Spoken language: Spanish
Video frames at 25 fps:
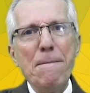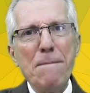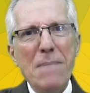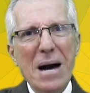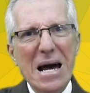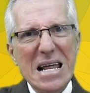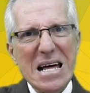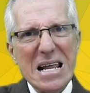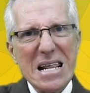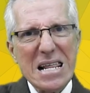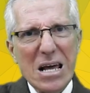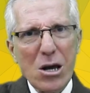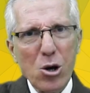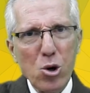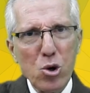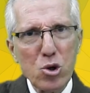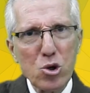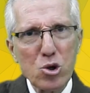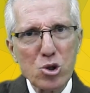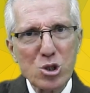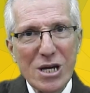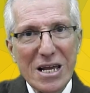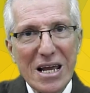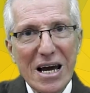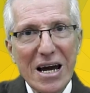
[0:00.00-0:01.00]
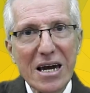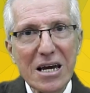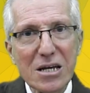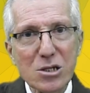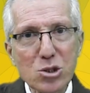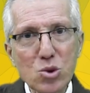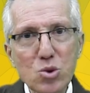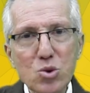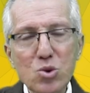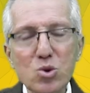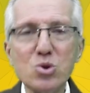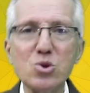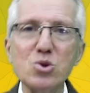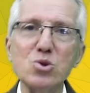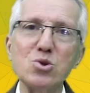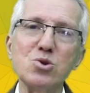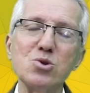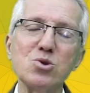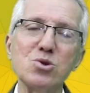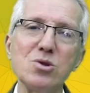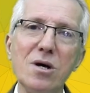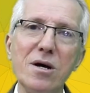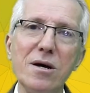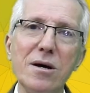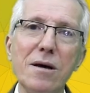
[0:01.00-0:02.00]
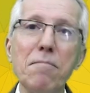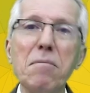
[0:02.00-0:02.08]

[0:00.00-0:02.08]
para reconocer a Jesús